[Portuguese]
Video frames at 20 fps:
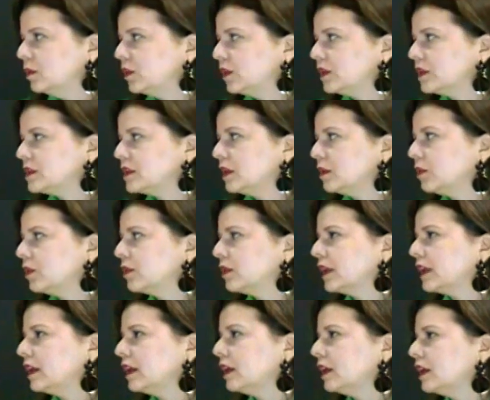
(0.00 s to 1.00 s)
Por exemplo,
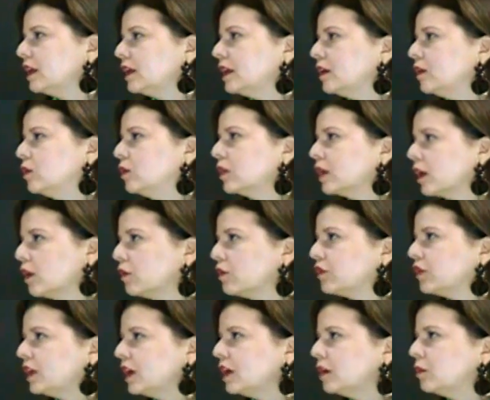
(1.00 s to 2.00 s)
que o que eu
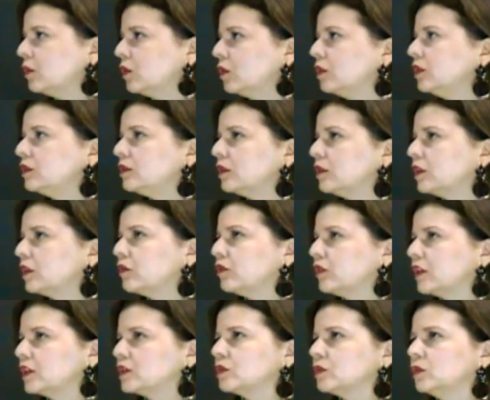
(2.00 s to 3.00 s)
via muito e que
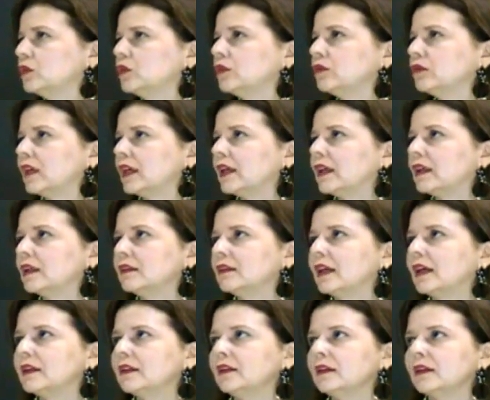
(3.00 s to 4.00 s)
vejo muito uma
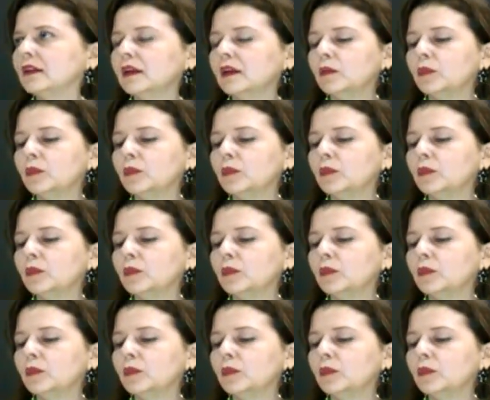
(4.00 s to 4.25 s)
realidade